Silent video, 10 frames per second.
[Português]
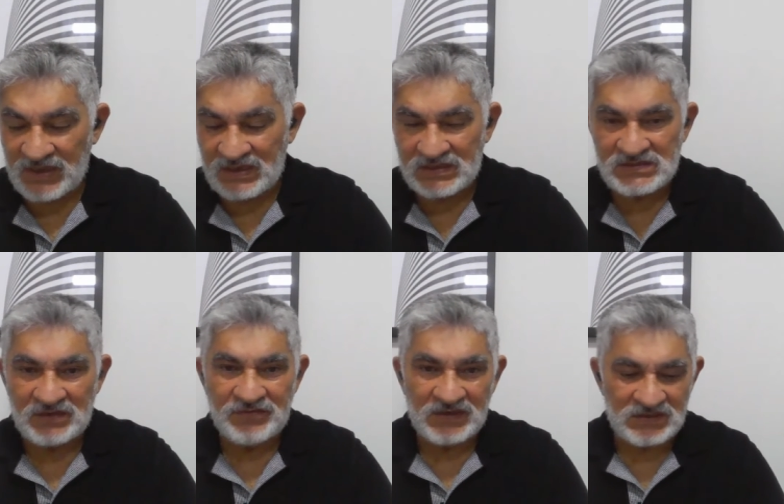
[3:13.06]

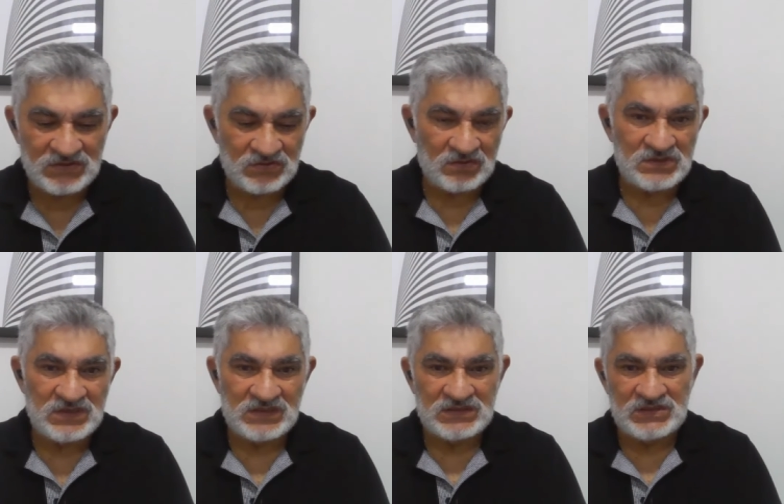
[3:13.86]
Belas
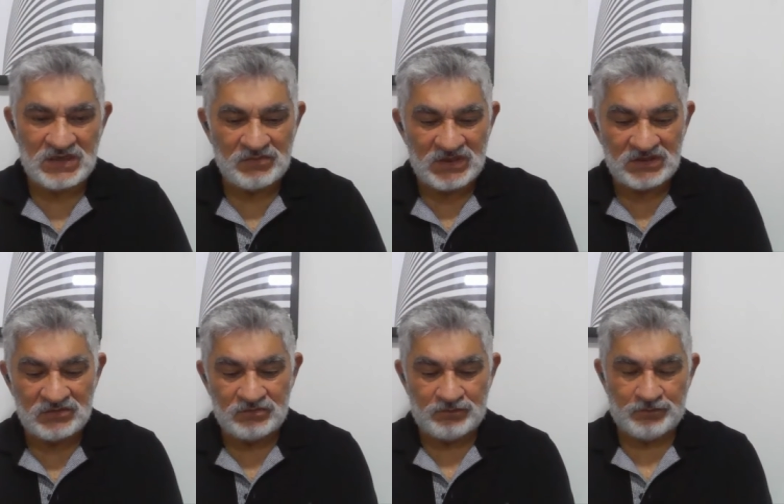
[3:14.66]
reflexões essa de
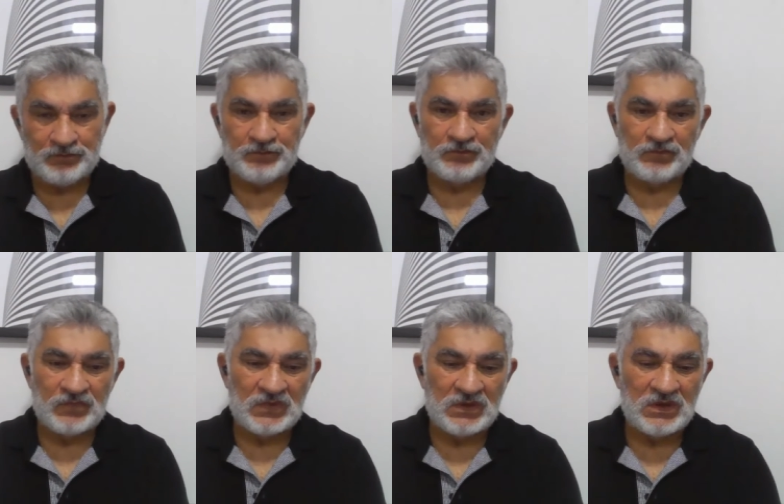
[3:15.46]
Emmanuel,
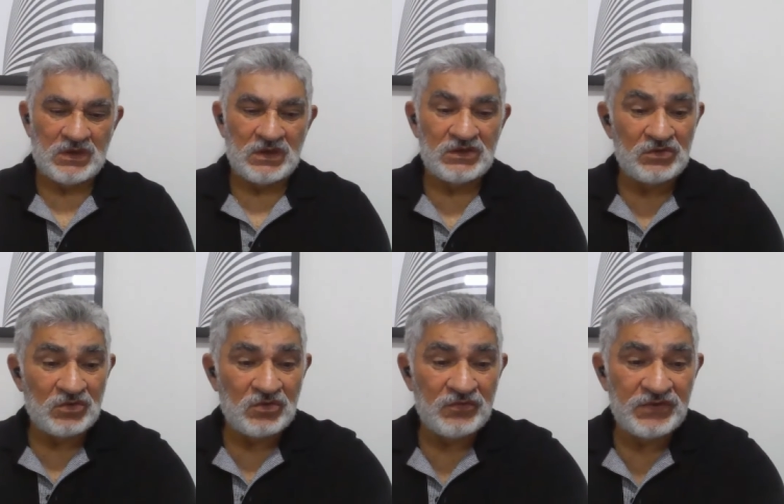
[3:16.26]
que
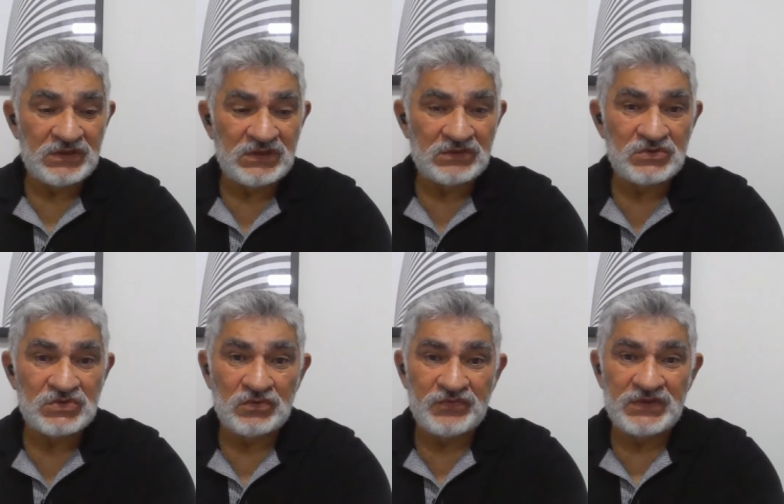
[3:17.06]
nos convida,
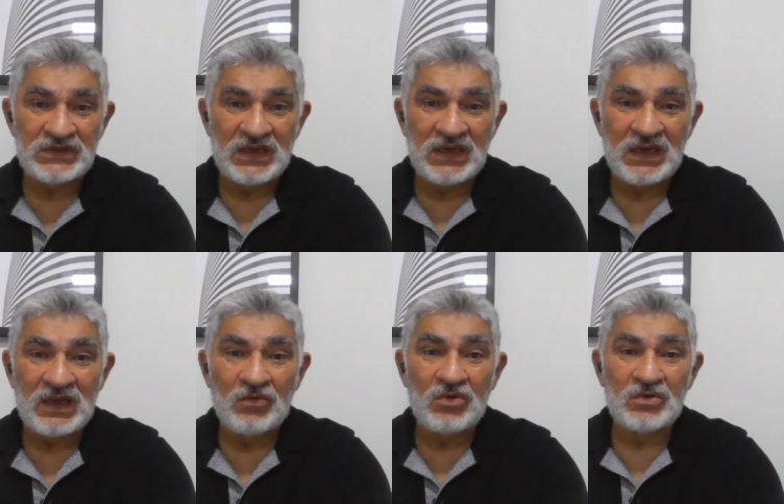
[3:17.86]
nos convida
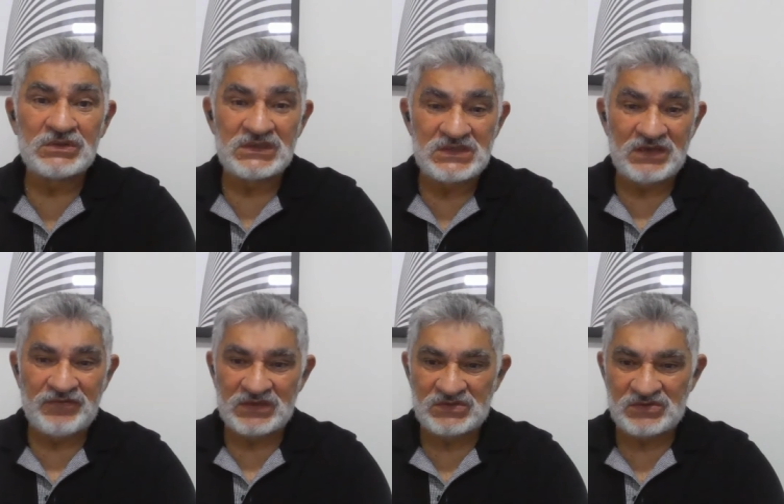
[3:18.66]
a outras
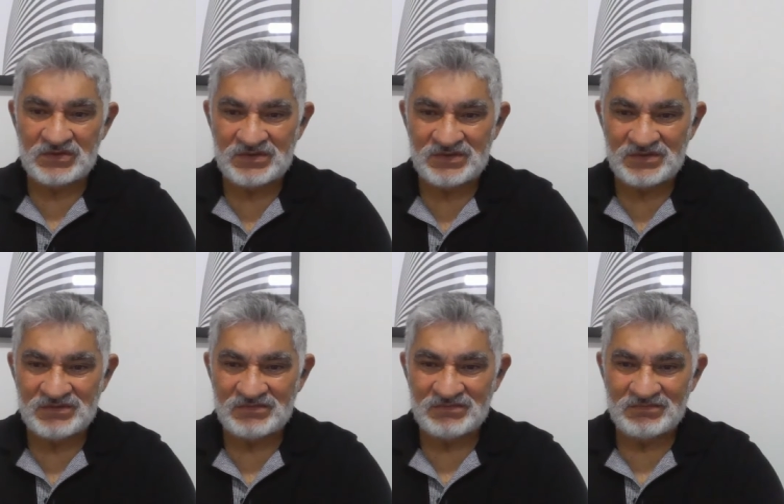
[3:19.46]
reflexões.